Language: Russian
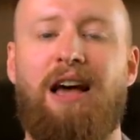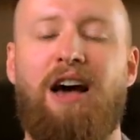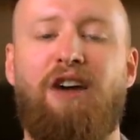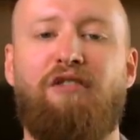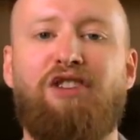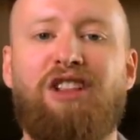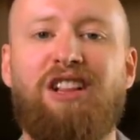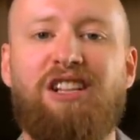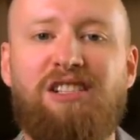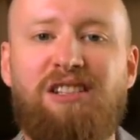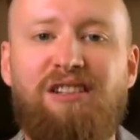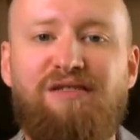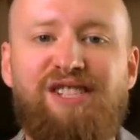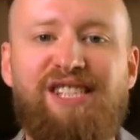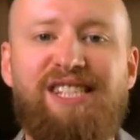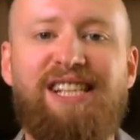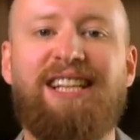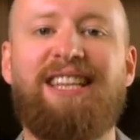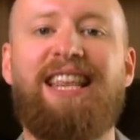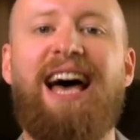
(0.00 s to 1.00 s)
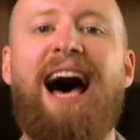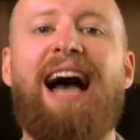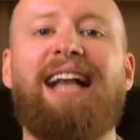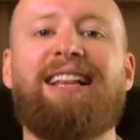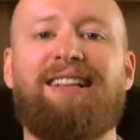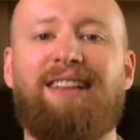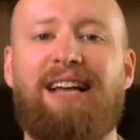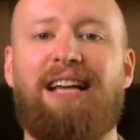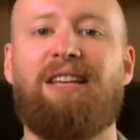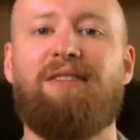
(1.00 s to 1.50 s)
Вы должны всегда
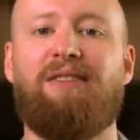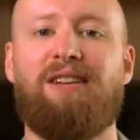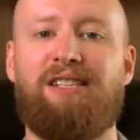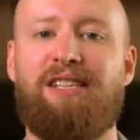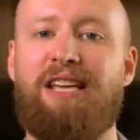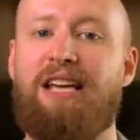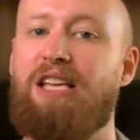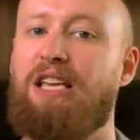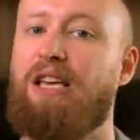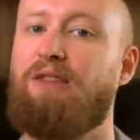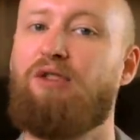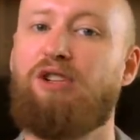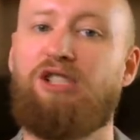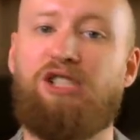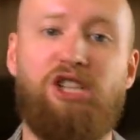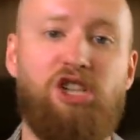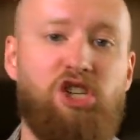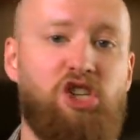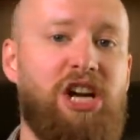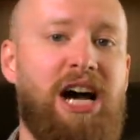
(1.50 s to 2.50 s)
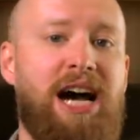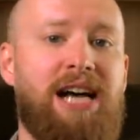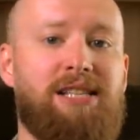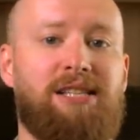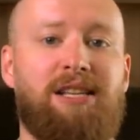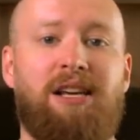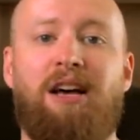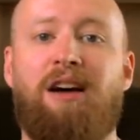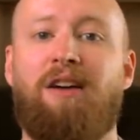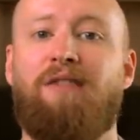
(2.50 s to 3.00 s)
откладывать деньги. Вот
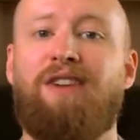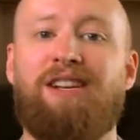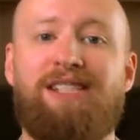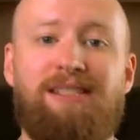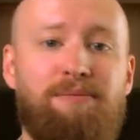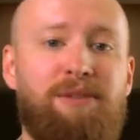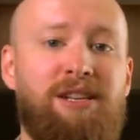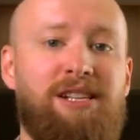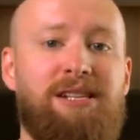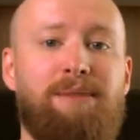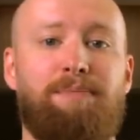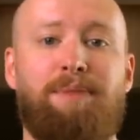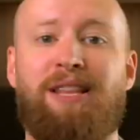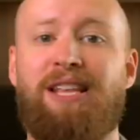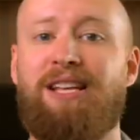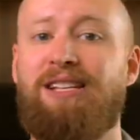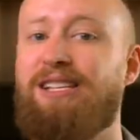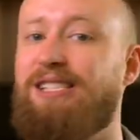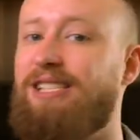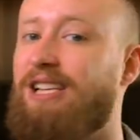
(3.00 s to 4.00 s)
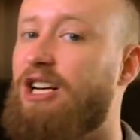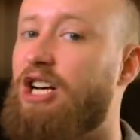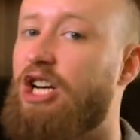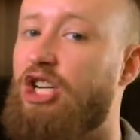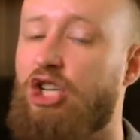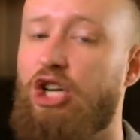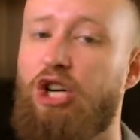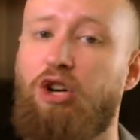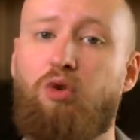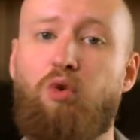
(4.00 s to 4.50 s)
сейчас возьмите, подойдите к
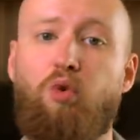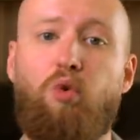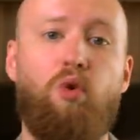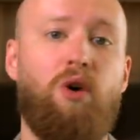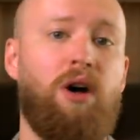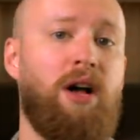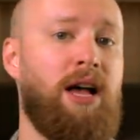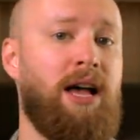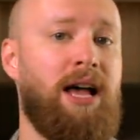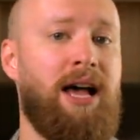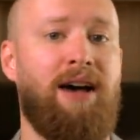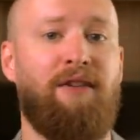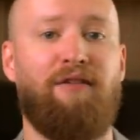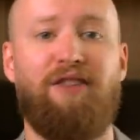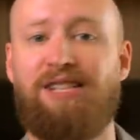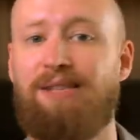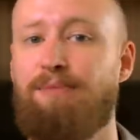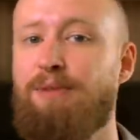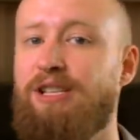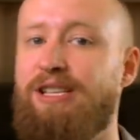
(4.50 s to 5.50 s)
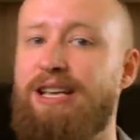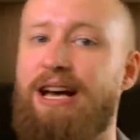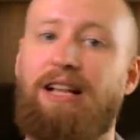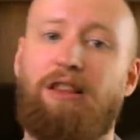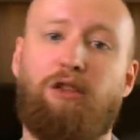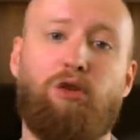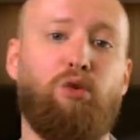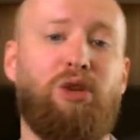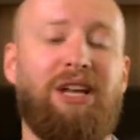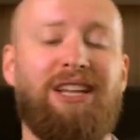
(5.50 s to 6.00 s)
кошельку, возьмите
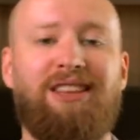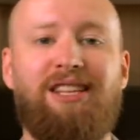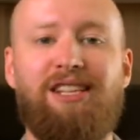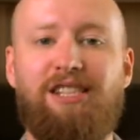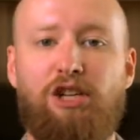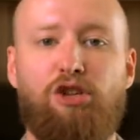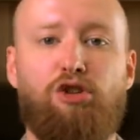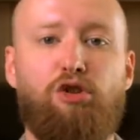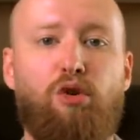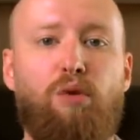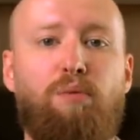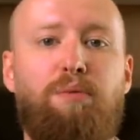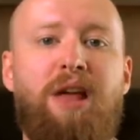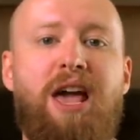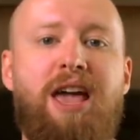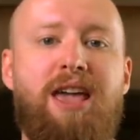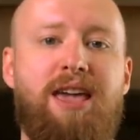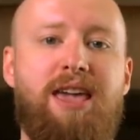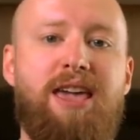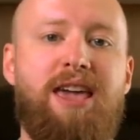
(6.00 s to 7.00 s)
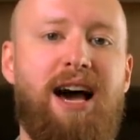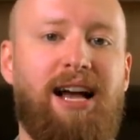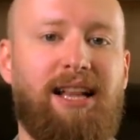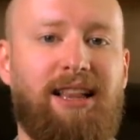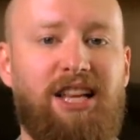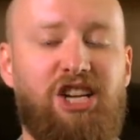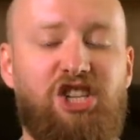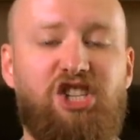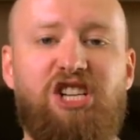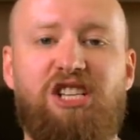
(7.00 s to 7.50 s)
оттуда тысячу рублей и
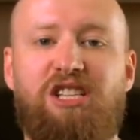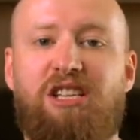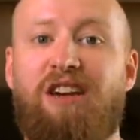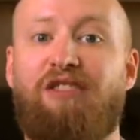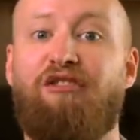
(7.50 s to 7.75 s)
отложите.